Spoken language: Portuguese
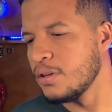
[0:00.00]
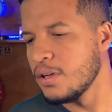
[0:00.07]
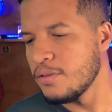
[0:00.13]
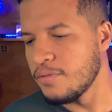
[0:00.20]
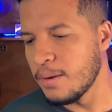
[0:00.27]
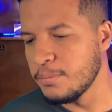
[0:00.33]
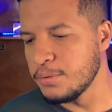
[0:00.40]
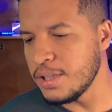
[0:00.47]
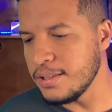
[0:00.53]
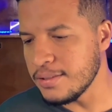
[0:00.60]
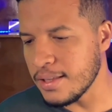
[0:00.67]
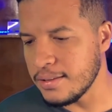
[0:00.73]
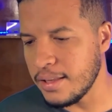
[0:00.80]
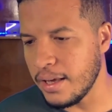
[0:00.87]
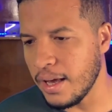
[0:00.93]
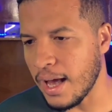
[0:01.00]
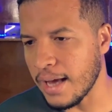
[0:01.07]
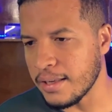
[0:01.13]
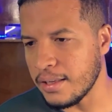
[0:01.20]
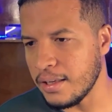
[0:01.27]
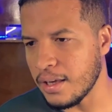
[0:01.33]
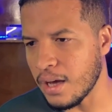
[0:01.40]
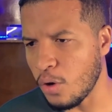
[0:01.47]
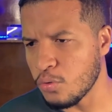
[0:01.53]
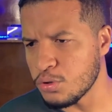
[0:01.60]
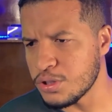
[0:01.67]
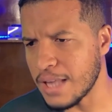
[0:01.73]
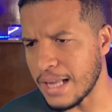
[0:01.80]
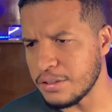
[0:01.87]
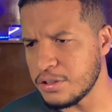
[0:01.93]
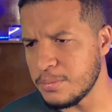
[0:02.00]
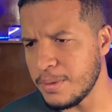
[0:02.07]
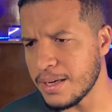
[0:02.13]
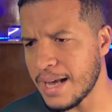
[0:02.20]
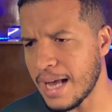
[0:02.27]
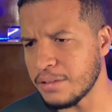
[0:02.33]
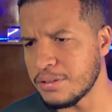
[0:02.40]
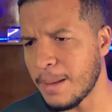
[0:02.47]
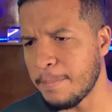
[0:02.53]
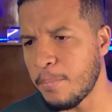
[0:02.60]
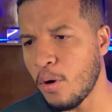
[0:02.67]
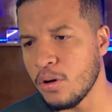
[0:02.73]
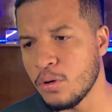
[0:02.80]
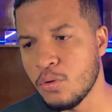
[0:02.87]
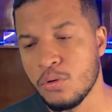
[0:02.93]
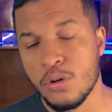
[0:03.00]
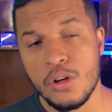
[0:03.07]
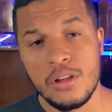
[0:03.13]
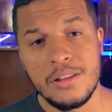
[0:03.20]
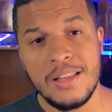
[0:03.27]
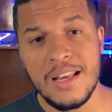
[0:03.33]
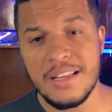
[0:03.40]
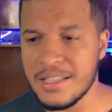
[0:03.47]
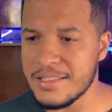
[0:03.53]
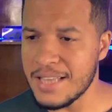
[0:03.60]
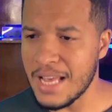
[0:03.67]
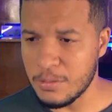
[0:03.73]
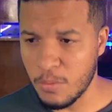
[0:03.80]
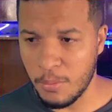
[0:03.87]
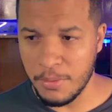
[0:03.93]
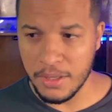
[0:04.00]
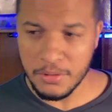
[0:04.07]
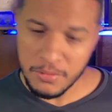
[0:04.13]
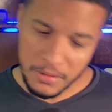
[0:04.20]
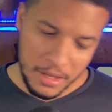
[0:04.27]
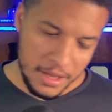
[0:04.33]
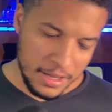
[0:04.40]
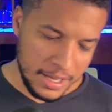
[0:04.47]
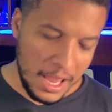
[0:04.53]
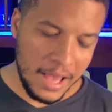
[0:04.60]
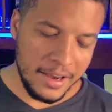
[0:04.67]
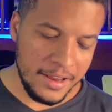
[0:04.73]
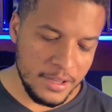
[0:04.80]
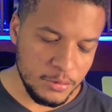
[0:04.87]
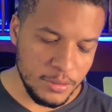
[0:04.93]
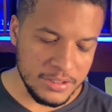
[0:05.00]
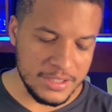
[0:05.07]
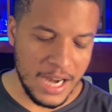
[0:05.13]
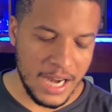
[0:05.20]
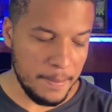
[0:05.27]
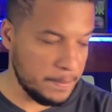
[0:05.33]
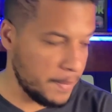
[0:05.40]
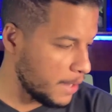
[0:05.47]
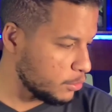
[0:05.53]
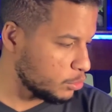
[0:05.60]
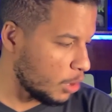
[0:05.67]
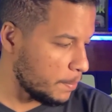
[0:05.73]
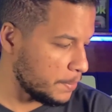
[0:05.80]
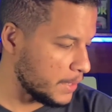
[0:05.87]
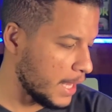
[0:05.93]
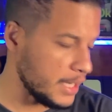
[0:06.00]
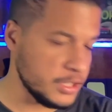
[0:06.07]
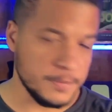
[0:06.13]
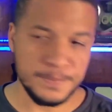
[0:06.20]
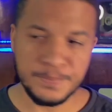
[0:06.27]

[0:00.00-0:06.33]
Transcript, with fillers: Vamos entender aqui alguns dados de mercado da Polygon neste exato momento, querendo entrar para o top 10